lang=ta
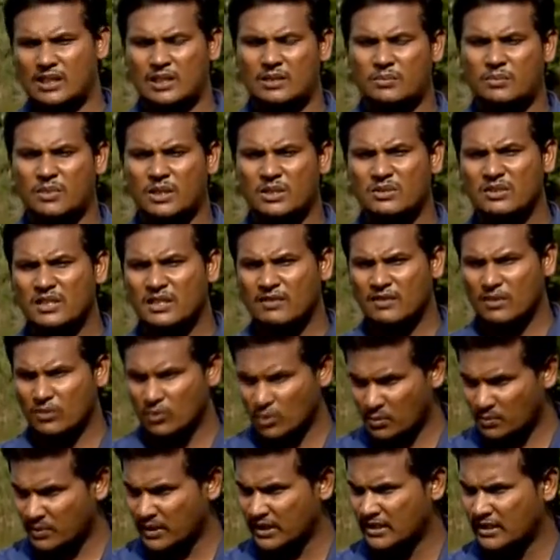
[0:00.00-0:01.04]
பசுந்தீவன
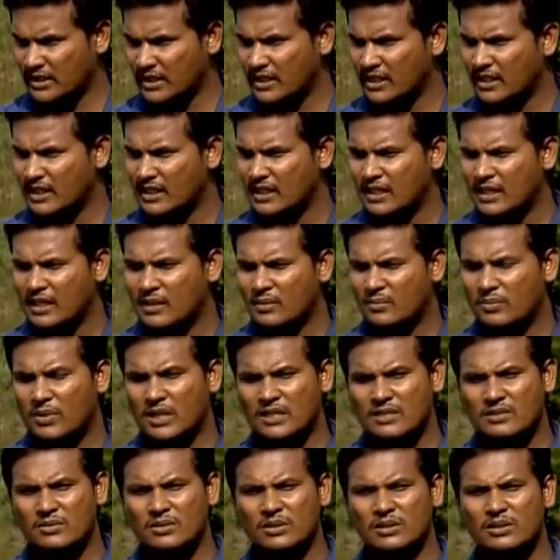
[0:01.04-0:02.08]
உற்பத்தி
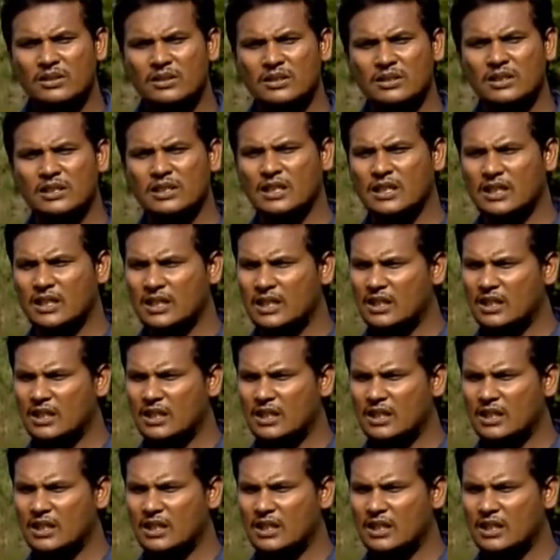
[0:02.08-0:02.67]
ப்ளஸ் வந்து இந்த